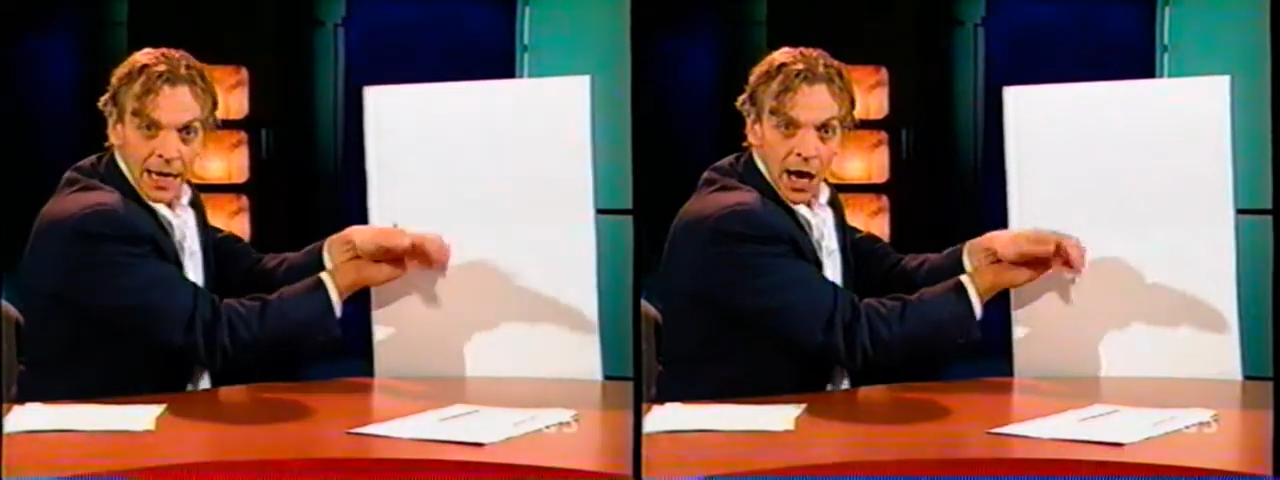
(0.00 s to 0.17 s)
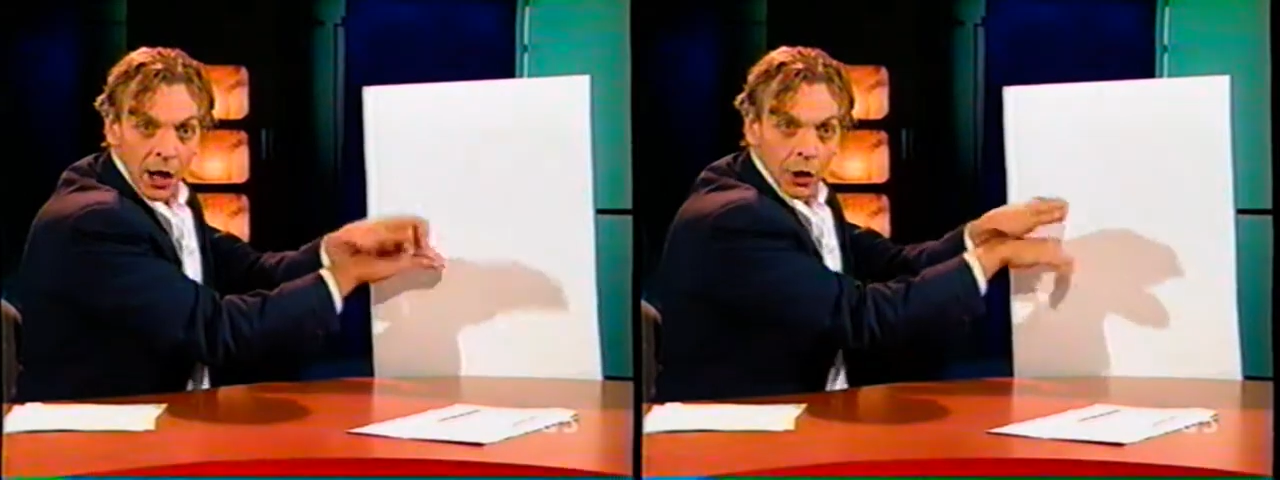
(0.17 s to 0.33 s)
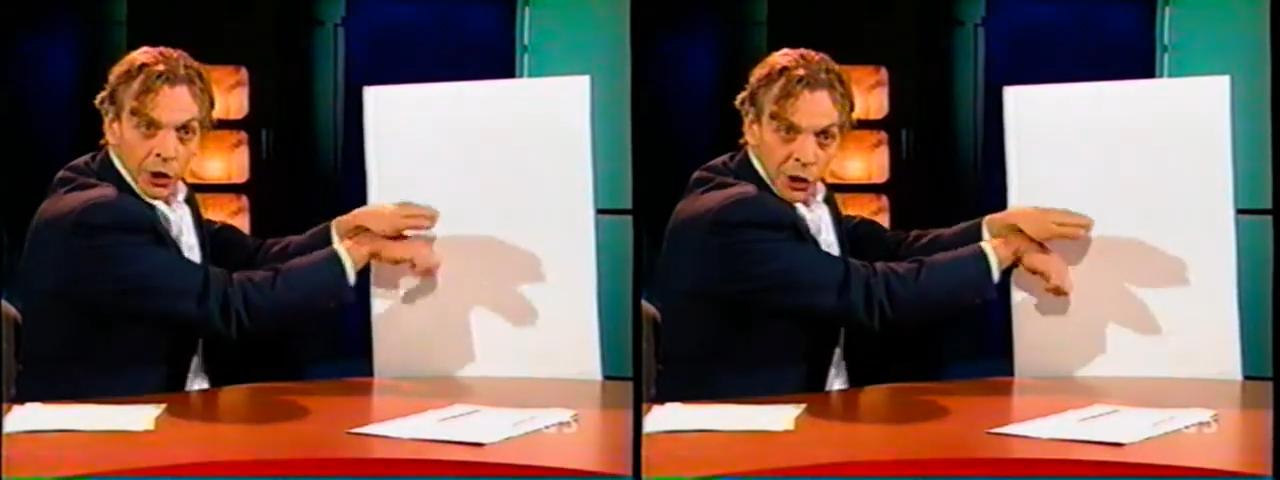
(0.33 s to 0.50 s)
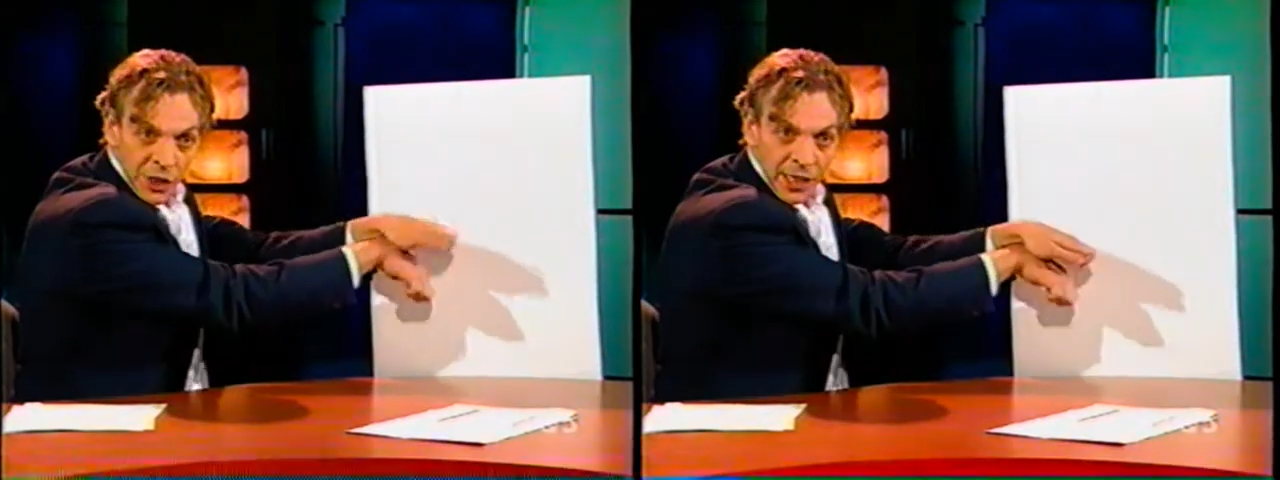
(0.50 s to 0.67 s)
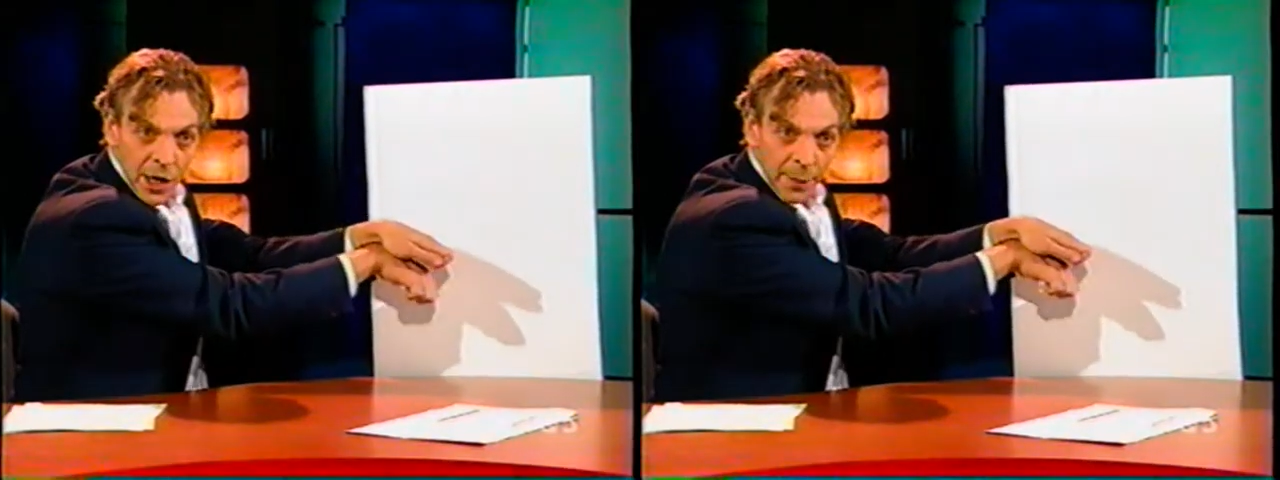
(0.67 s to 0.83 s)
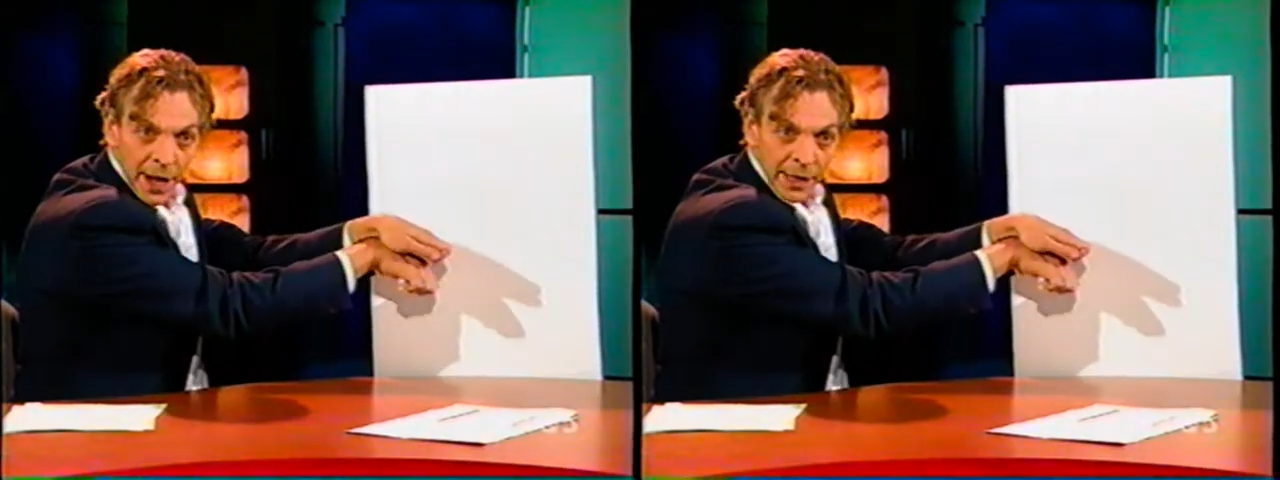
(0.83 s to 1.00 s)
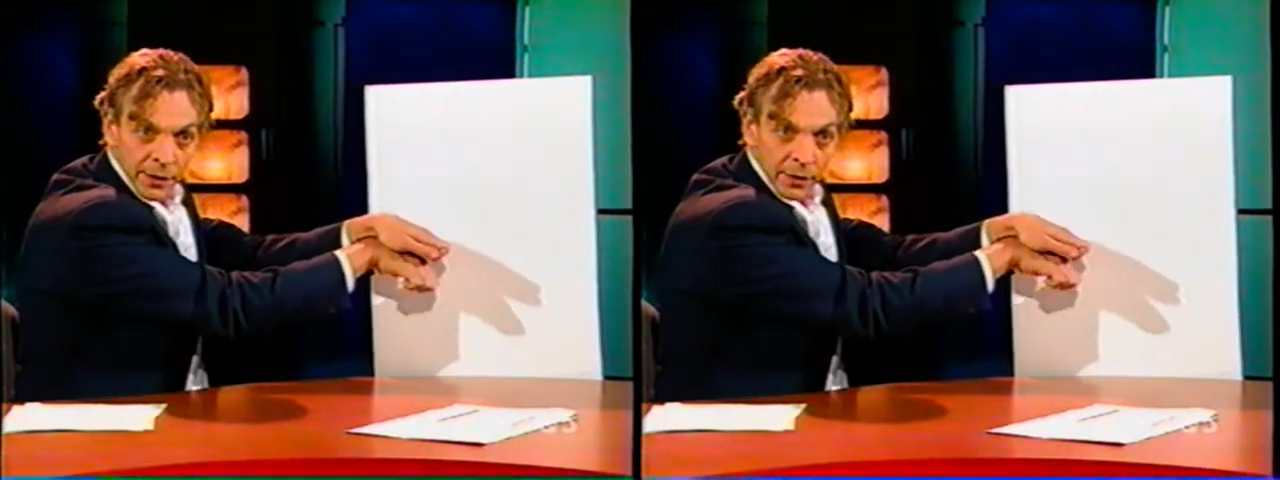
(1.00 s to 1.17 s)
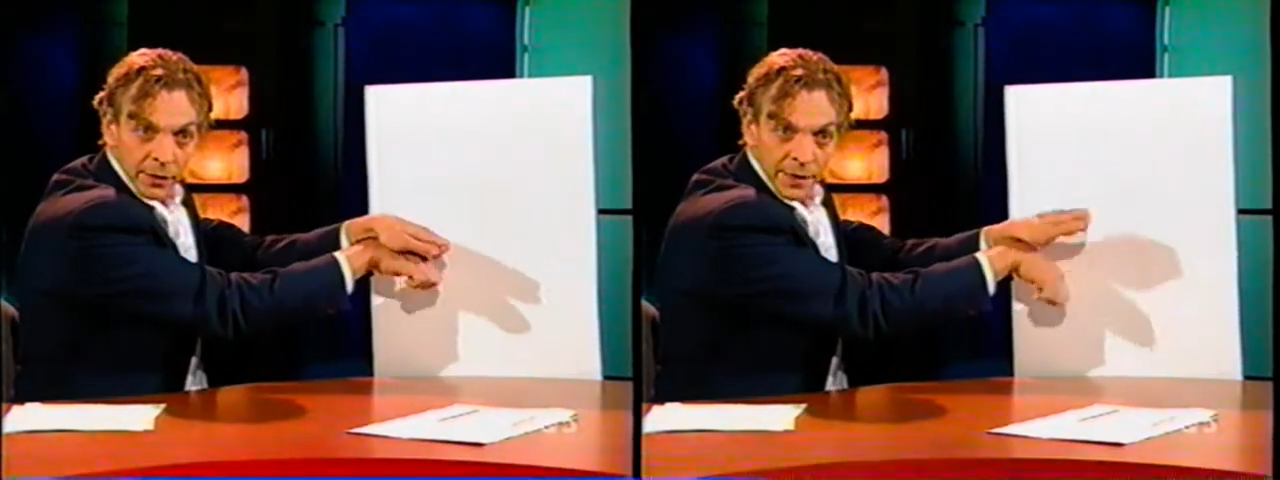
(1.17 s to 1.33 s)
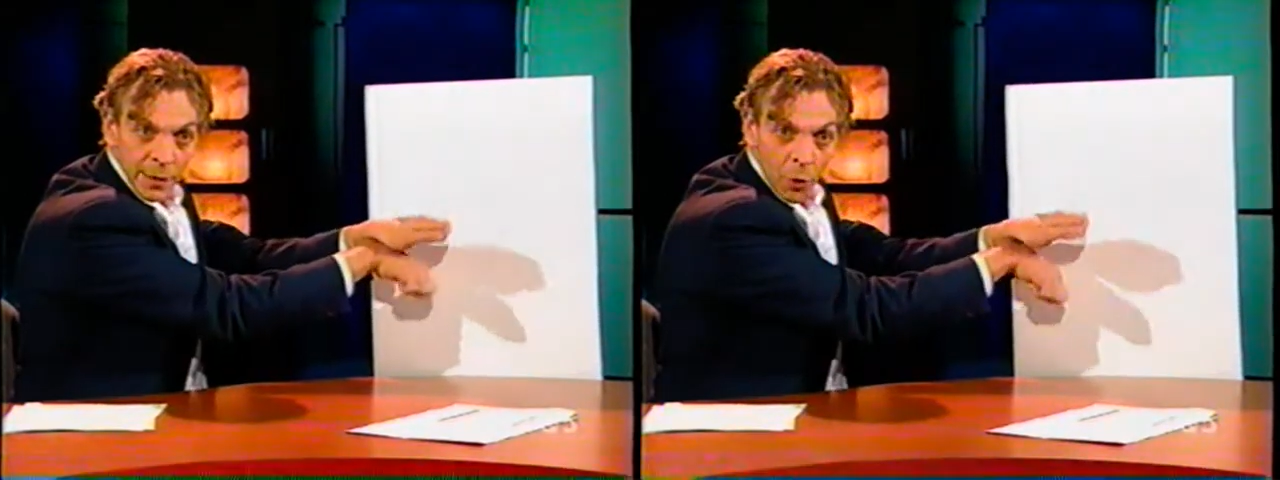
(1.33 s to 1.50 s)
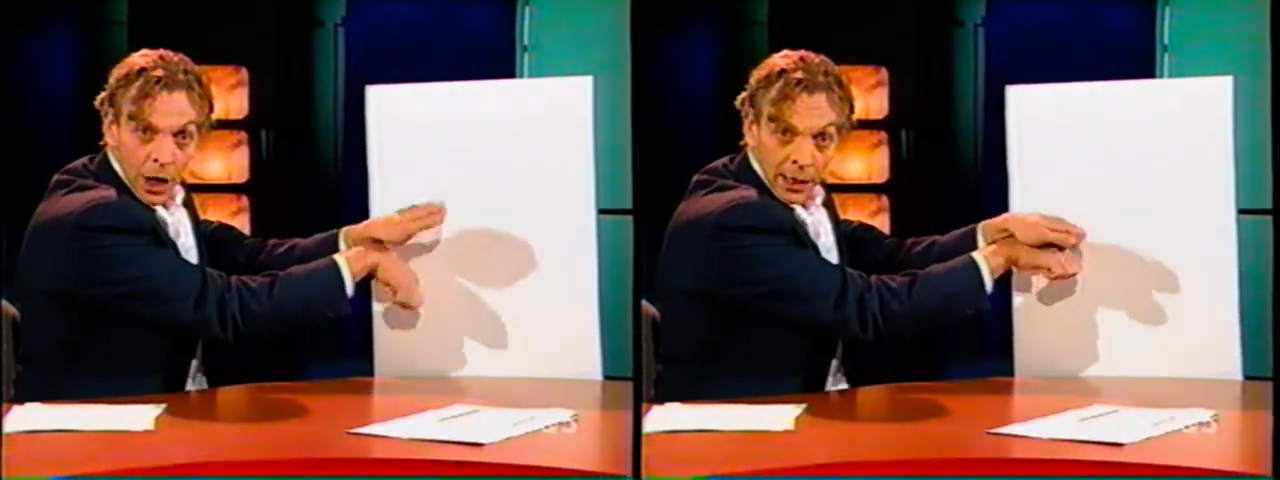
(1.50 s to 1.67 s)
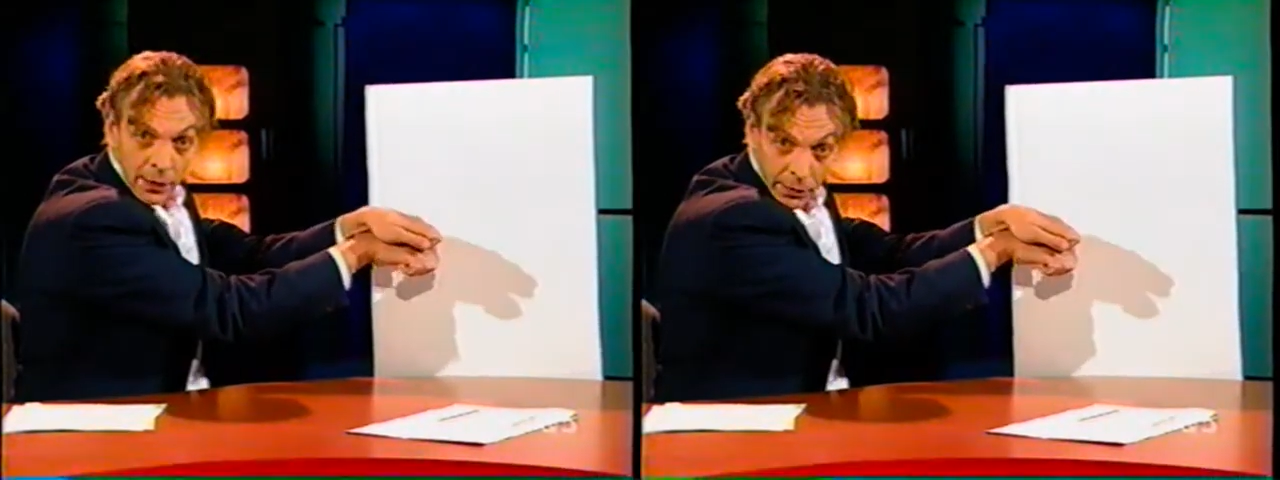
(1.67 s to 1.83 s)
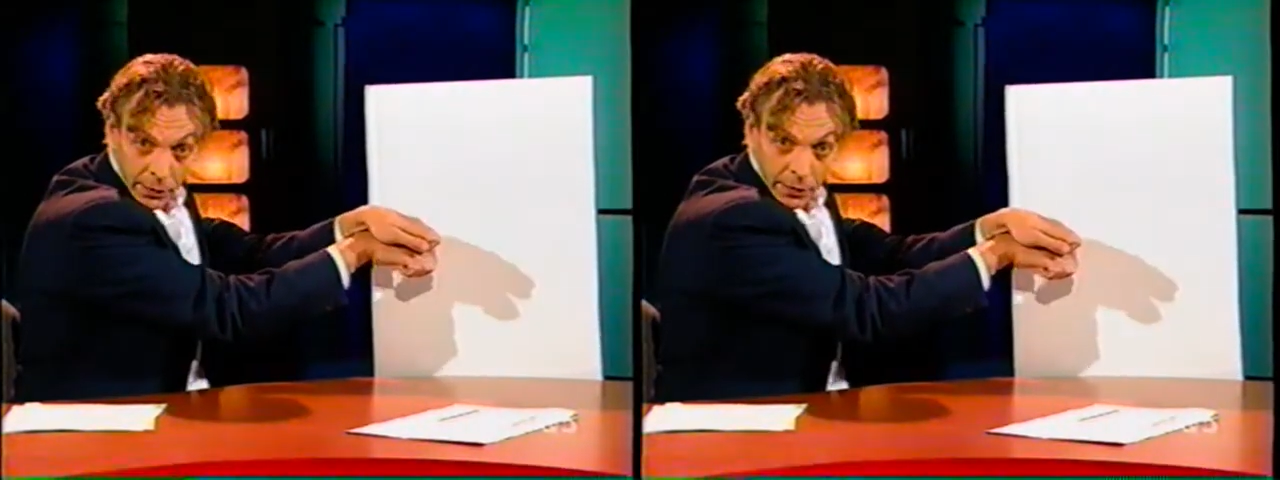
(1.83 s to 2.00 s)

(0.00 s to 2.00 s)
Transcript: et là, le toxicomane, c'est moi,